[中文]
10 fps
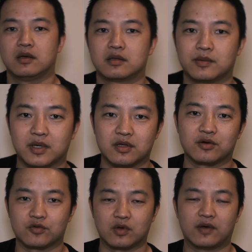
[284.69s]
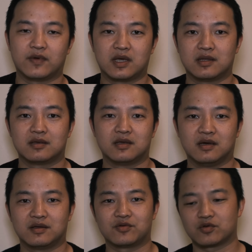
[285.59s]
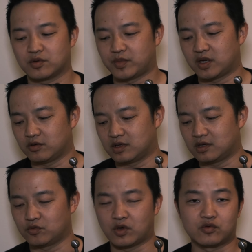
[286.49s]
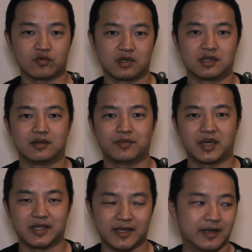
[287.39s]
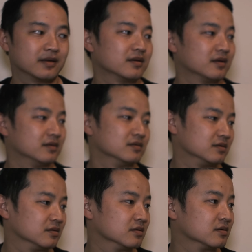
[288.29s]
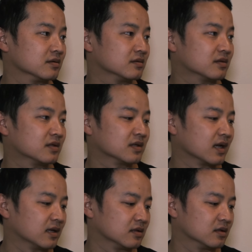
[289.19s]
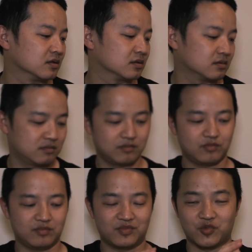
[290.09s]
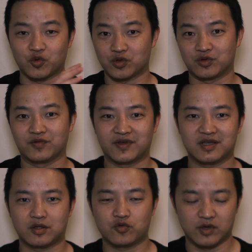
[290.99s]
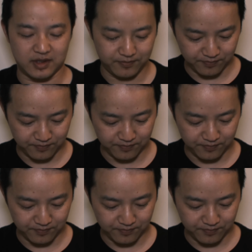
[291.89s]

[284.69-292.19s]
这把枪出来唯一的遗憾就是没有一个原装的背带，呃，其他的东西都非常的全。